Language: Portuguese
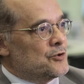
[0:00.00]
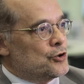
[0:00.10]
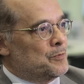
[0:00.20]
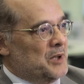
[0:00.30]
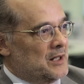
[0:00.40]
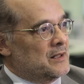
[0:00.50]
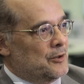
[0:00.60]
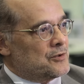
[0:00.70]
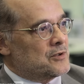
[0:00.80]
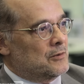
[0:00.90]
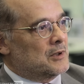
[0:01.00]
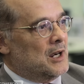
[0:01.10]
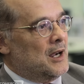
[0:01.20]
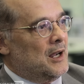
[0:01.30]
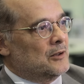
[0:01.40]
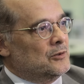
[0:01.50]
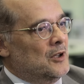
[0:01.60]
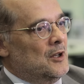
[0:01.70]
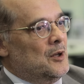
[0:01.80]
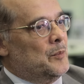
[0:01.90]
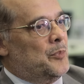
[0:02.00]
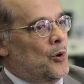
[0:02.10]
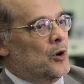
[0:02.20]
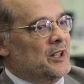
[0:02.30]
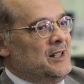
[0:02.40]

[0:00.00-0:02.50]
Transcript: te perdeu o seu cargo por